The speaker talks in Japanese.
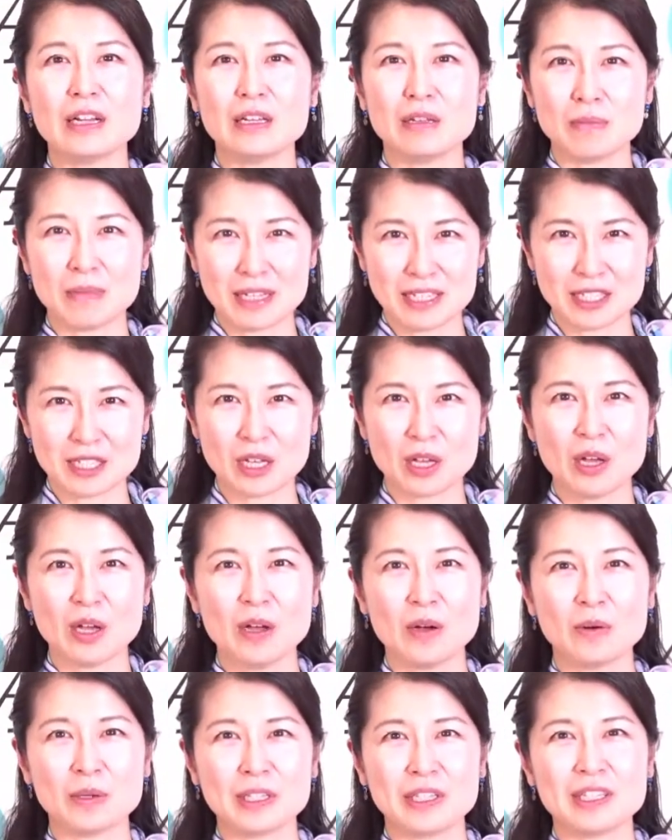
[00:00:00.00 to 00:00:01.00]
ります。
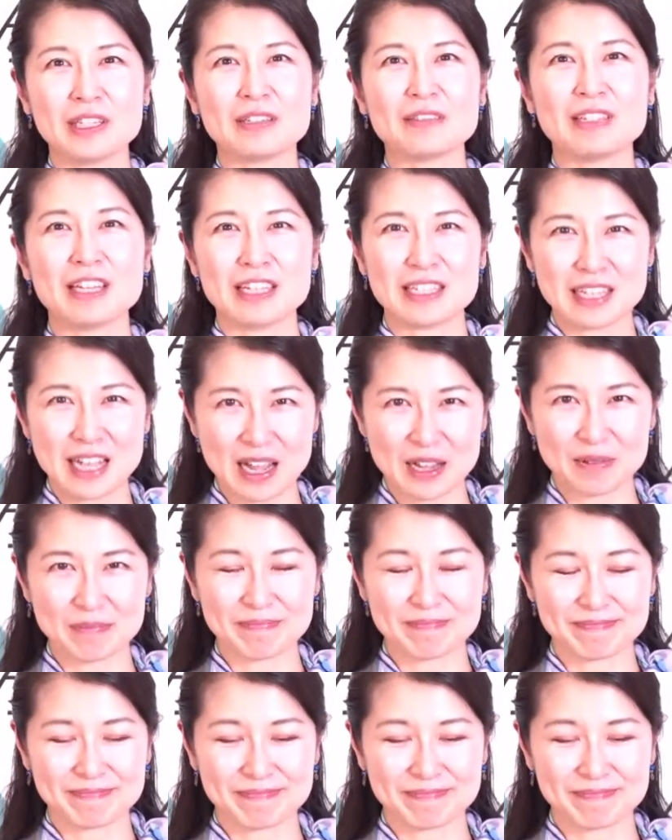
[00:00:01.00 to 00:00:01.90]
お聞きください。